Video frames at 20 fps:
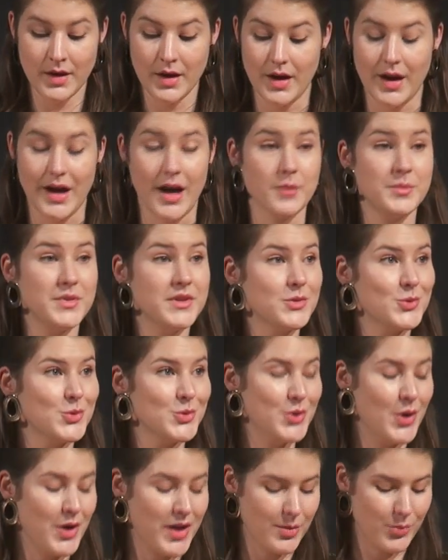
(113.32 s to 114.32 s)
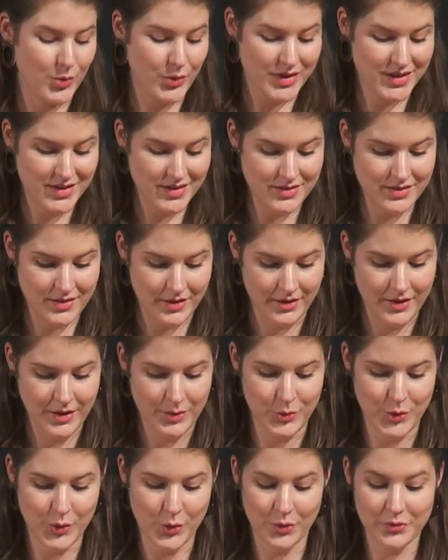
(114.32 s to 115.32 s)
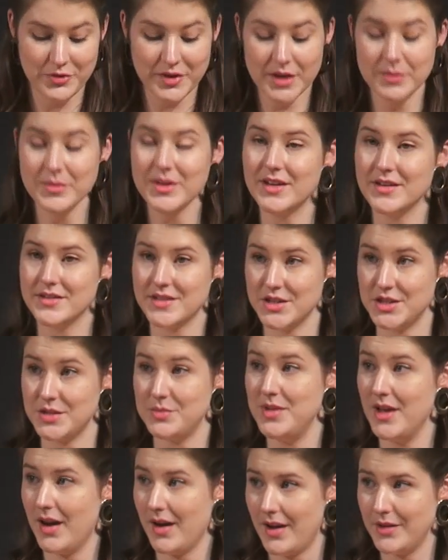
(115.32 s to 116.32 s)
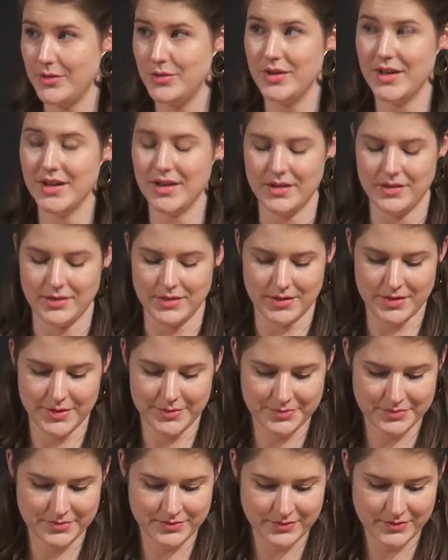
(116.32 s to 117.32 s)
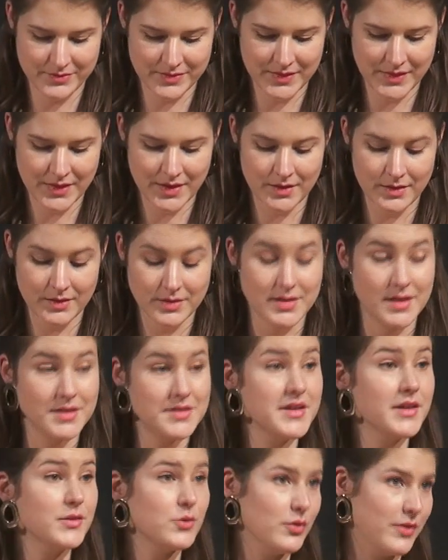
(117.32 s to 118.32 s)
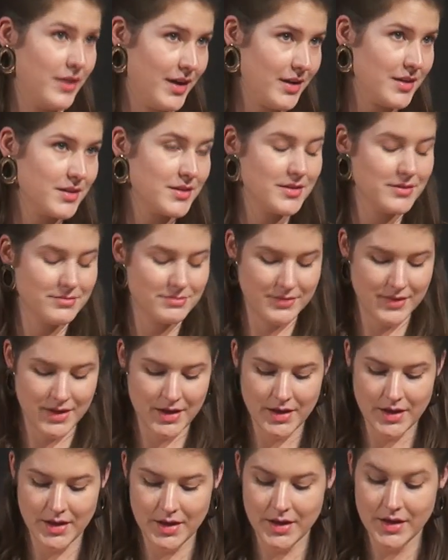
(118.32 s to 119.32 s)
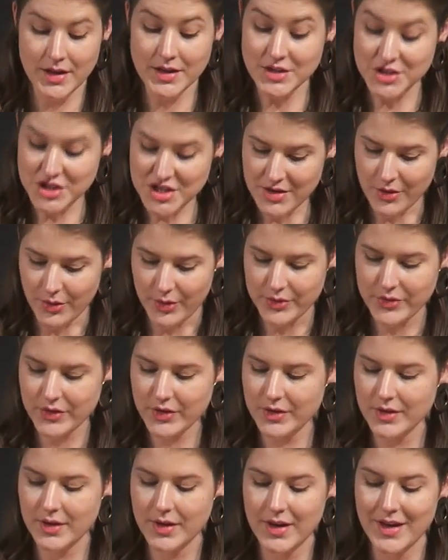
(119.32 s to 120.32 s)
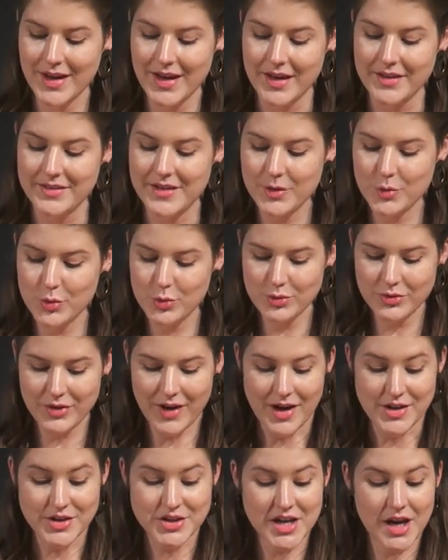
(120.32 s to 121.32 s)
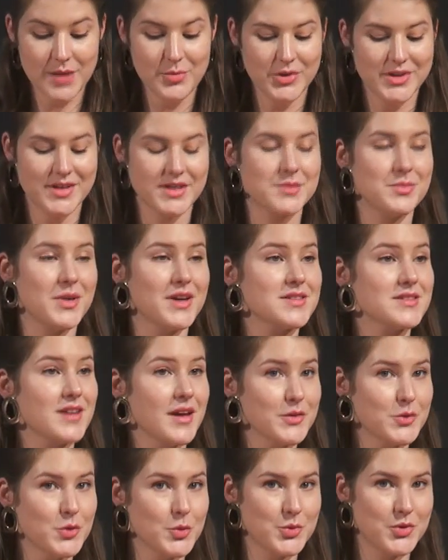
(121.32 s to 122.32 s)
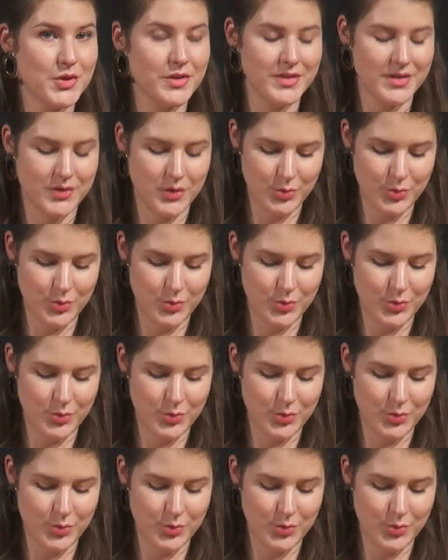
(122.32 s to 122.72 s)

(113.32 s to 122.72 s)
Un rapide coup d'œil à mon guide me confirme qu'il s'agit bien là d'une église. Celle-ci est ouverte. J'y entre et découvre un charmant espace insoupçonné